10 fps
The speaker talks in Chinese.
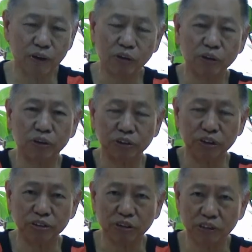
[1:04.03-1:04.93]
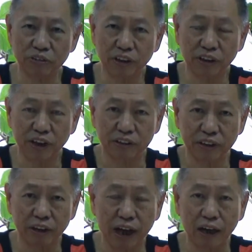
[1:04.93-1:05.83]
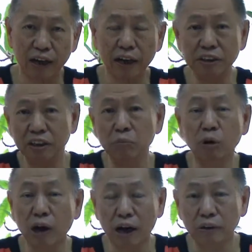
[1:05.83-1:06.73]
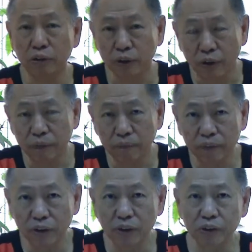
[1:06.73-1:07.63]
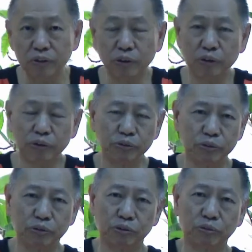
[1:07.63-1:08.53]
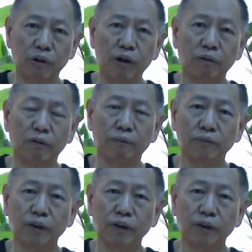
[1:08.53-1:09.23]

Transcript: 么拢用伊个小圈圈家己诶人，爱你无人好用，所以用用一寡吼，